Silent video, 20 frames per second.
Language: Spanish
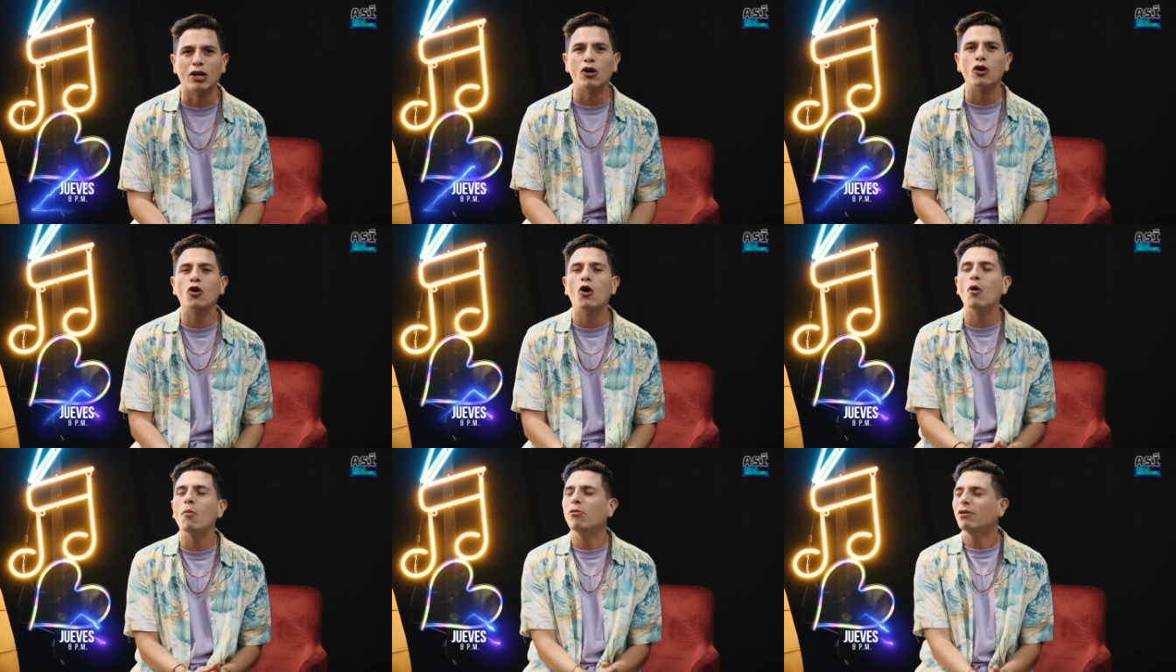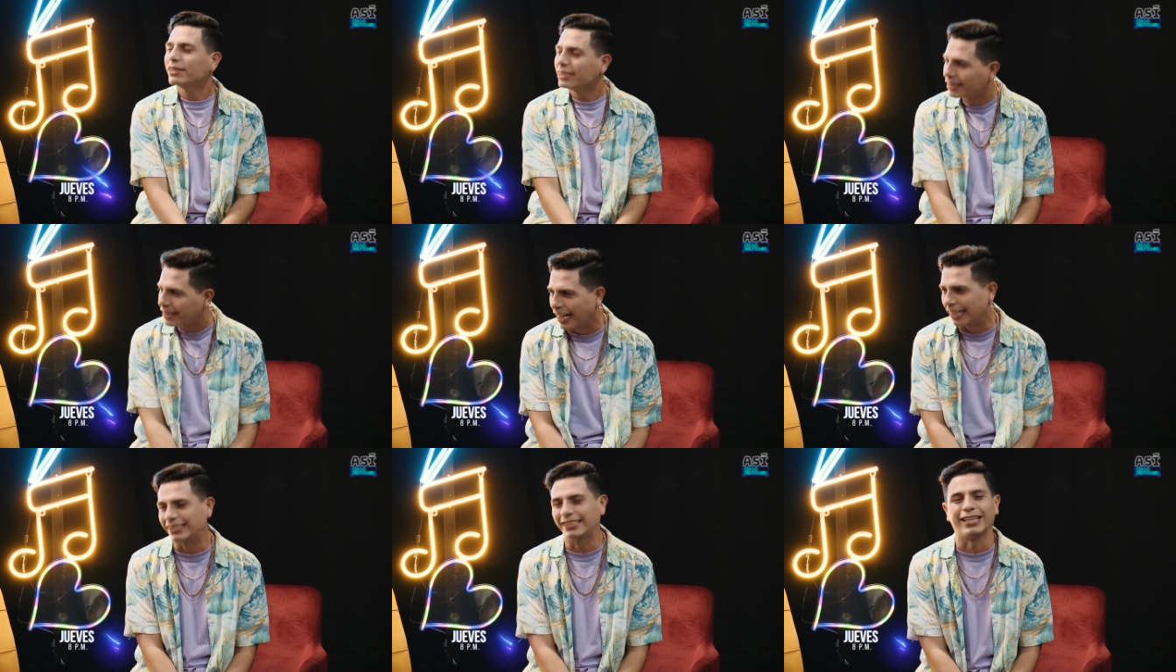¿Cómo
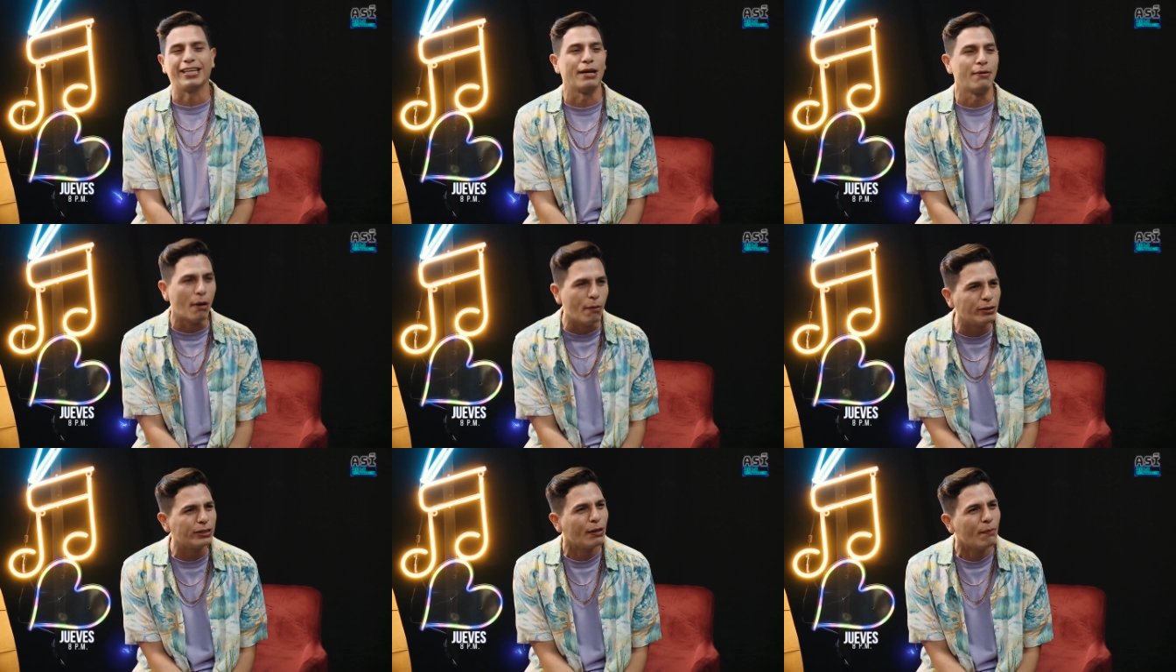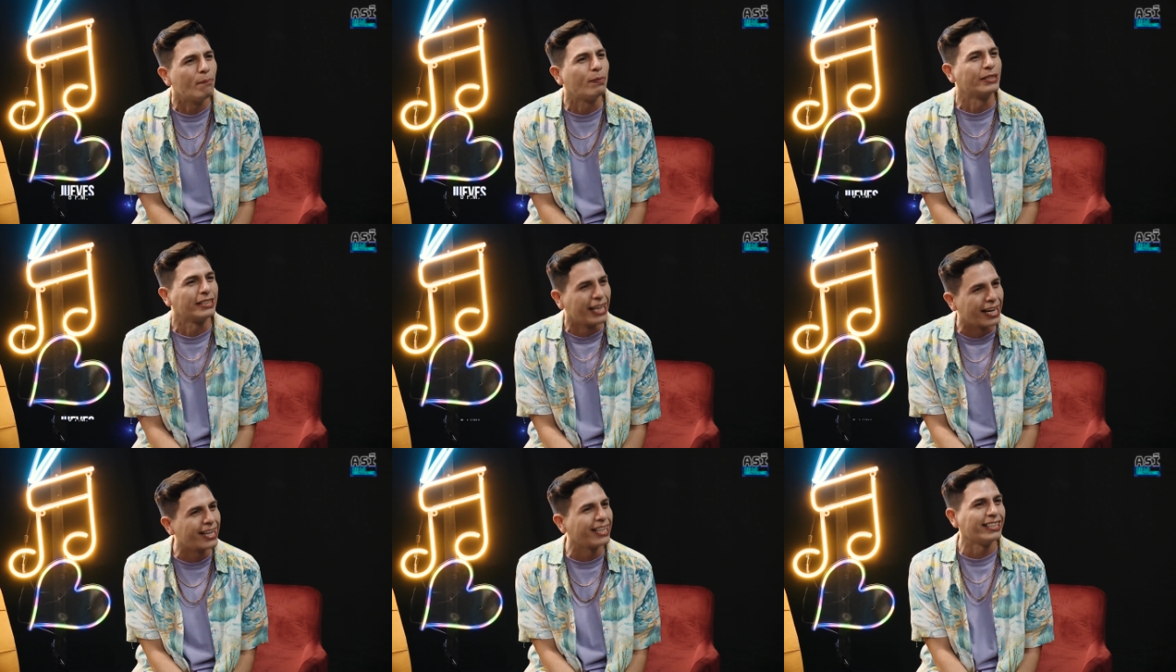estás, Tania? Vamos a
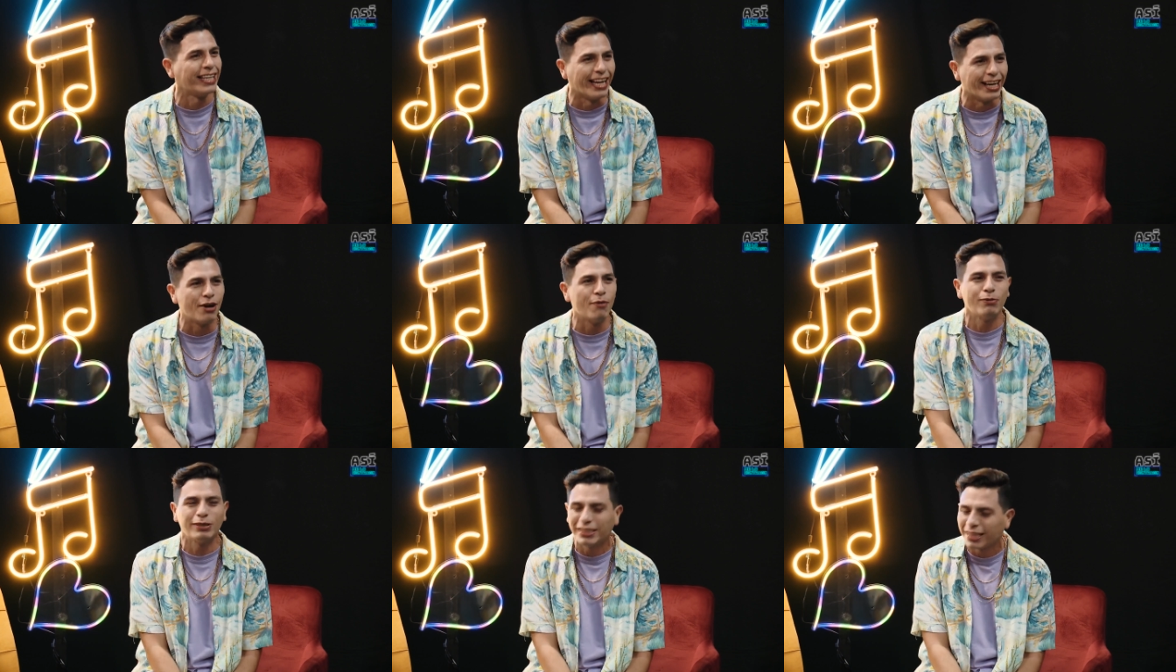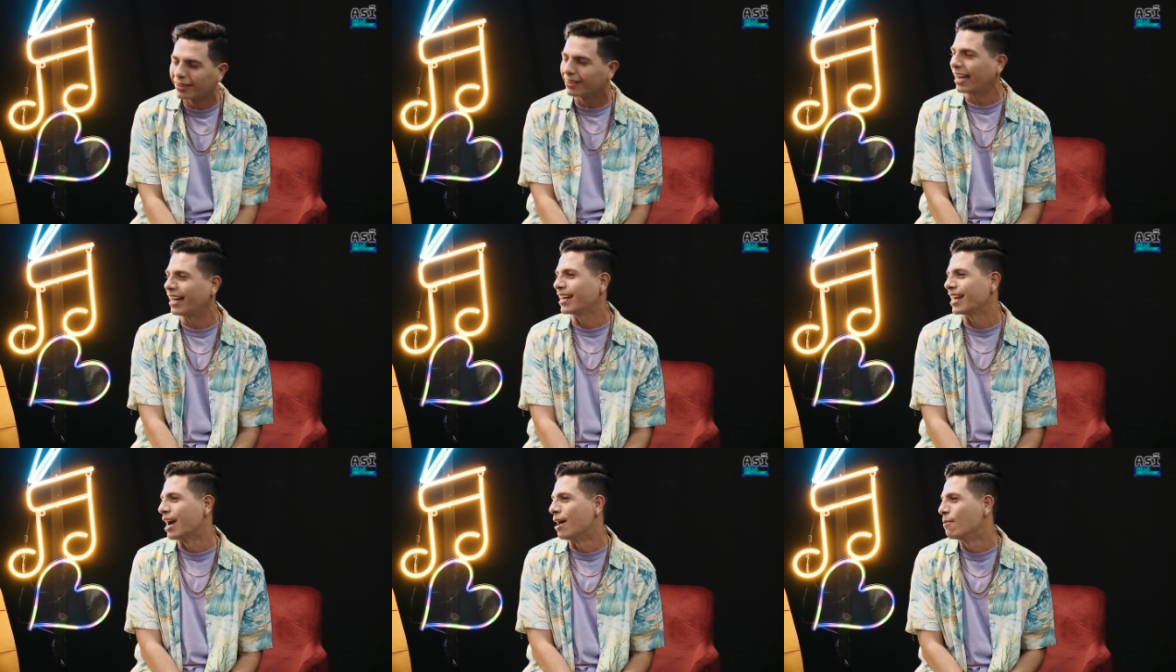empezar desde ahí. ¿Cómo está
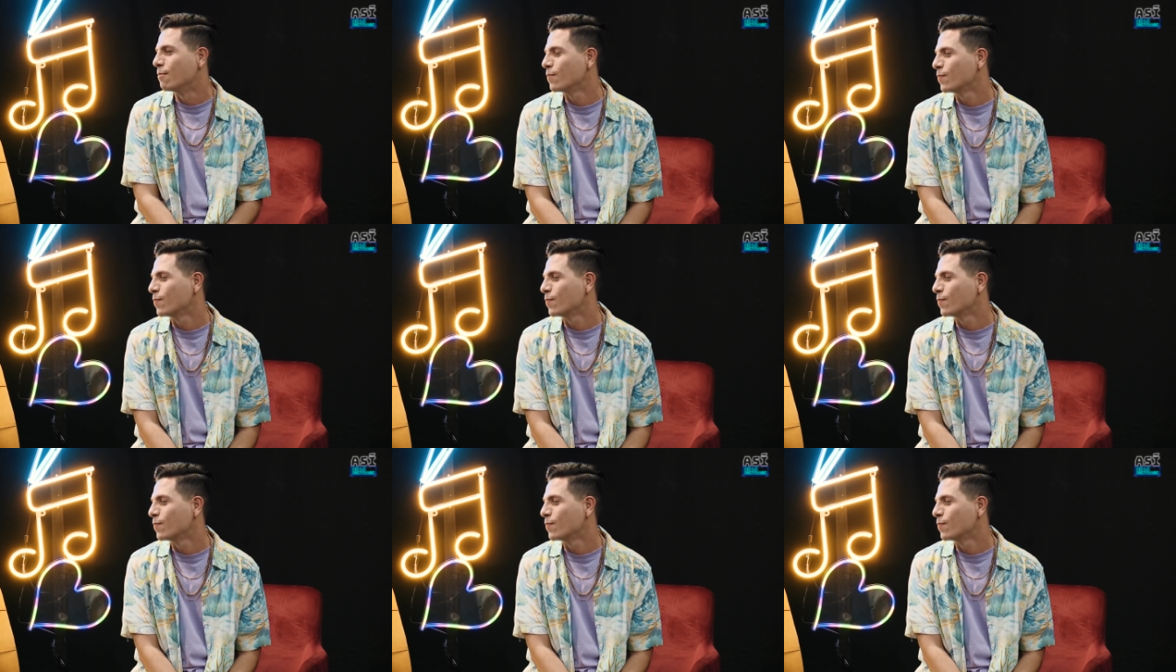Tania?